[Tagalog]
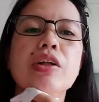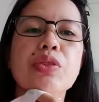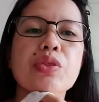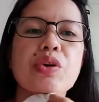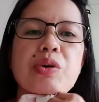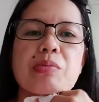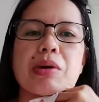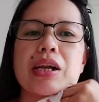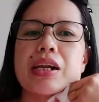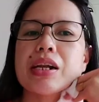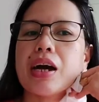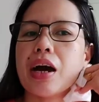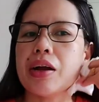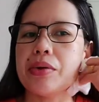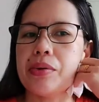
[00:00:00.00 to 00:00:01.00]
normal
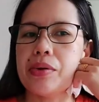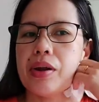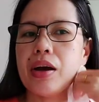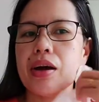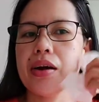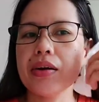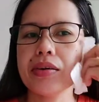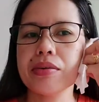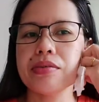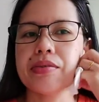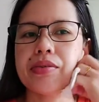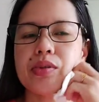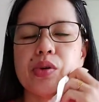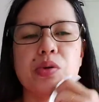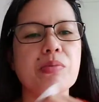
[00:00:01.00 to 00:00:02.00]
na ano lang
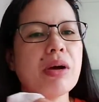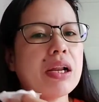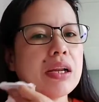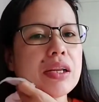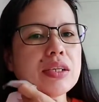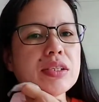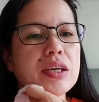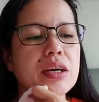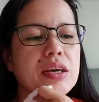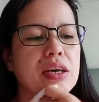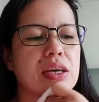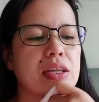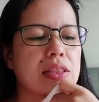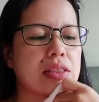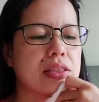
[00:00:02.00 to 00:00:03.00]
normal na
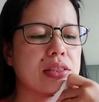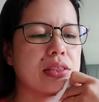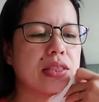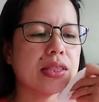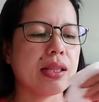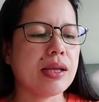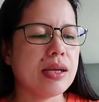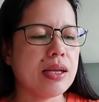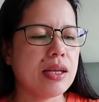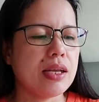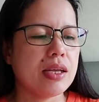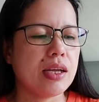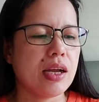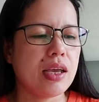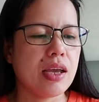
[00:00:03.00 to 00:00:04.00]
sakit
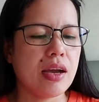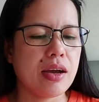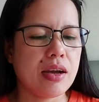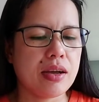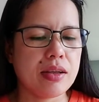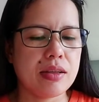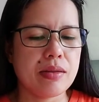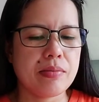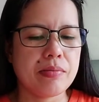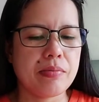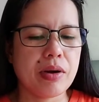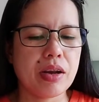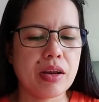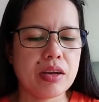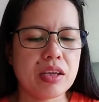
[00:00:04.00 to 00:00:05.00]
kaya
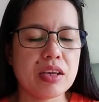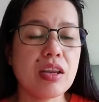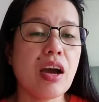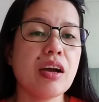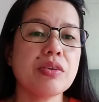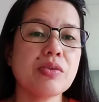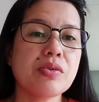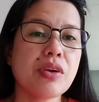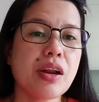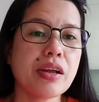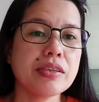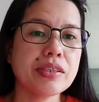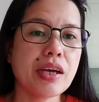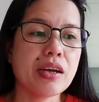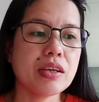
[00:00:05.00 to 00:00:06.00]
parang idaan ko na
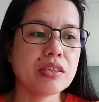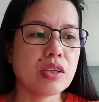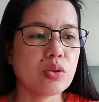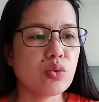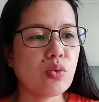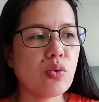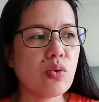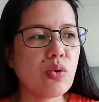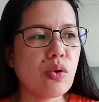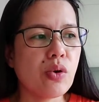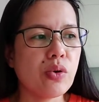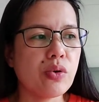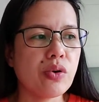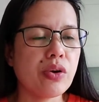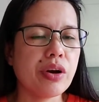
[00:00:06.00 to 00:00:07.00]
lang sana sa
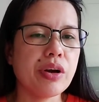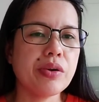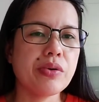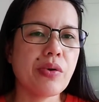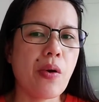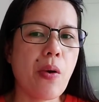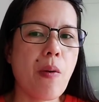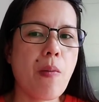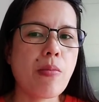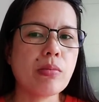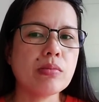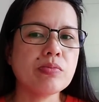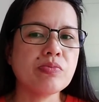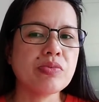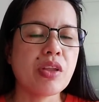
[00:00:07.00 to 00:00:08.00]
tulog or ano
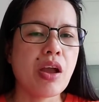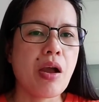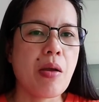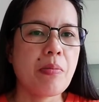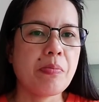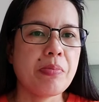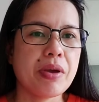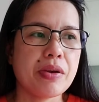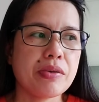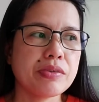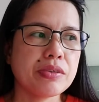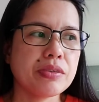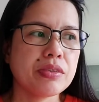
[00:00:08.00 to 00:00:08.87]
pero,